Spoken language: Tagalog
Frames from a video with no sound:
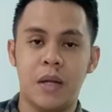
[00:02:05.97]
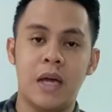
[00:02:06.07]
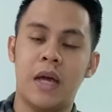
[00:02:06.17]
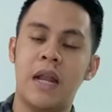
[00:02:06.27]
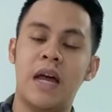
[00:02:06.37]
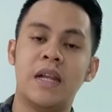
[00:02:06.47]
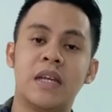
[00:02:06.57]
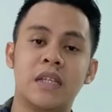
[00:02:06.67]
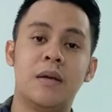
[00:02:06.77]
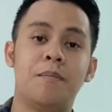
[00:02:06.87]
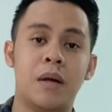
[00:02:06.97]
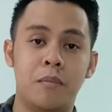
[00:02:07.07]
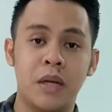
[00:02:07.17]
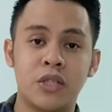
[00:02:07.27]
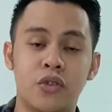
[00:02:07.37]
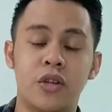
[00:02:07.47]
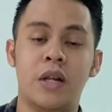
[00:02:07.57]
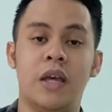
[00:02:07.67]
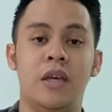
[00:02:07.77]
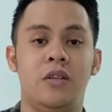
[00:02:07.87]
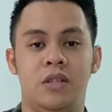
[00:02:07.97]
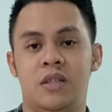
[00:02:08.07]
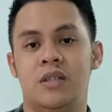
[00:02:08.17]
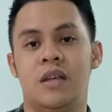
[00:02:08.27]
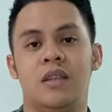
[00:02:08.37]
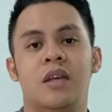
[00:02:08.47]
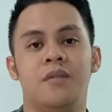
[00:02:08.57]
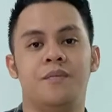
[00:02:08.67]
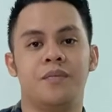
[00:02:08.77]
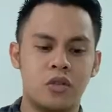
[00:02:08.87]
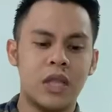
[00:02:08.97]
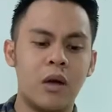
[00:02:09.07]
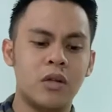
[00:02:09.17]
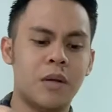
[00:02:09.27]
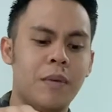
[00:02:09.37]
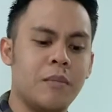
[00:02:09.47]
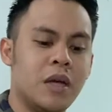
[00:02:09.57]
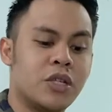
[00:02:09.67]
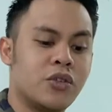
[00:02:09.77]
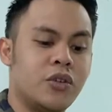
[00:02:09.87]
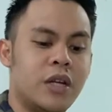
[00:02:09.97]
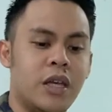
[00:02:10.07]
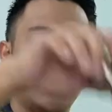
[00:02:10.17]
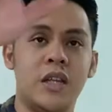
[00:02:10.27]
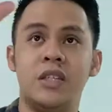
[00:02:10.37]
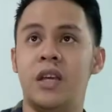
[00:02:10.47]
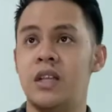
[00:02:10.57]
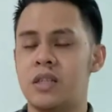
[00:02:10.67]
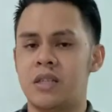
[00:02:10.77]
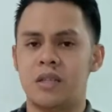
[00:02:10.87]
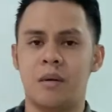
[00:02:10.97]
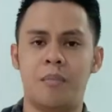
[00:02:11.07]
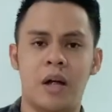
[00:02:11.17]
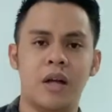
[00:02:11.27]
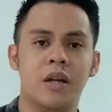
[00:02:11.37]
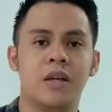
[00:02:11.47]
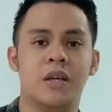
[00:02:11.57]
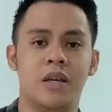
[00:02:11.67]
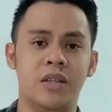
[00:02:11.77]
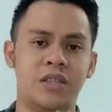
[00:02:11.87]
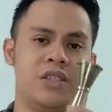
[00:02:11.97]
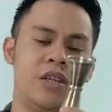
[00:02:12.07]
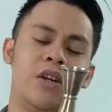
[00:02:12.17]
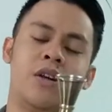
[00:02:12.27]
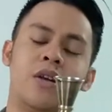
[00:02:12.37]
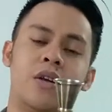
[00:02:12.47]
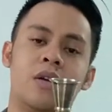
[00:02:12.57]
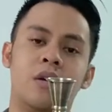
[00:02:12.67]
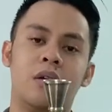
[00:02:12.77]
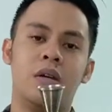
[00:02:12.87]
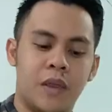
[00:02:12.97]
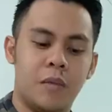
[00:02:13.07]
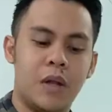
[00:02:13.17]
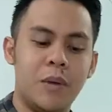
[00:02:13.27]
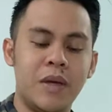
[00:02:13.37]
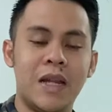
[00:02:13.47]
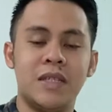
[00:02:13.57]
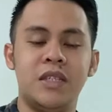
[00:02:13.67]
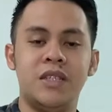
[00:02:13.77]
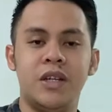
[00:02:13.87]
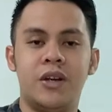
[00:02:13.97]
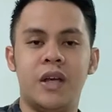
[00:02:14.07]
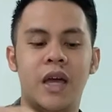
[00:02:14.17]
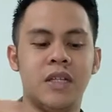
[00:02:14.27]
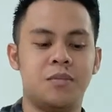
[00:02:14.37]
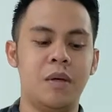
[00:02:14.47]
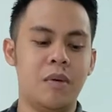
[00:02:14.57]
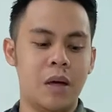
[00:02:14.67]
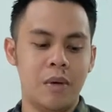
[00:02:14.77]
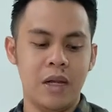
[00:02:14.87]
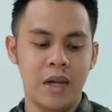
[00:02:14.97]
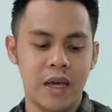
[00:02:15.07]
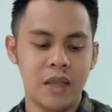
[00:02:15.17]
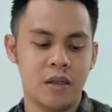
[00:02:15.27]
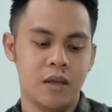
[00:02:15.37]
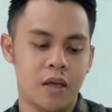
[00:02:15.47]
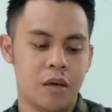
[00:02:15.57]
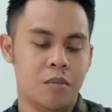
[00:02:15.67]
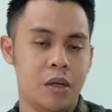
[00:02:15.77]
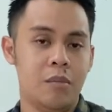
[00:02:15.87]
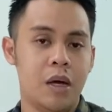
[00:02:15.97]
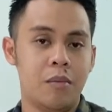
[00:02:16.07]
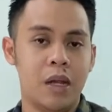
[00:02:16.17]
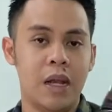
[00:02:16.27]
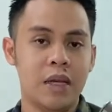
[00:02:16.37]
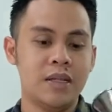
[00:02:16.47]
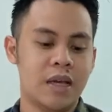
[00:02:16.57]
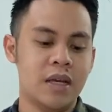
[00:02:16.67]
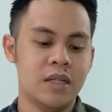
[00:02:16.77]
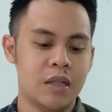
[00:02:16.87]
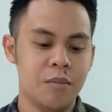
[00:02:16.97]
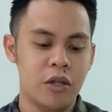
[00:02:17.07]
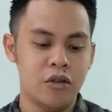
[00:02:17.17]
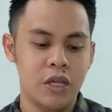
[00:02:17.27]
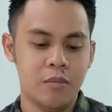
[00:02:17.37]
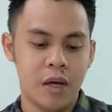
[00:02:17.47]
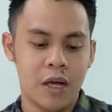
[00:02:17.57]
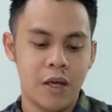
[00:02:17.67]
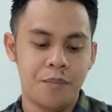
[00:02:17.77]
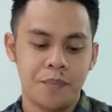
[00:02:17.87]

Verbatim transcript: kailangan natin ng pang-measure ng ingredients natin. Tawag sa pang-measure ng ingredients sa bar is jigger. Maraming klaseng jigger guys. May mga maliliit, may mga malaking size, at meron ding mga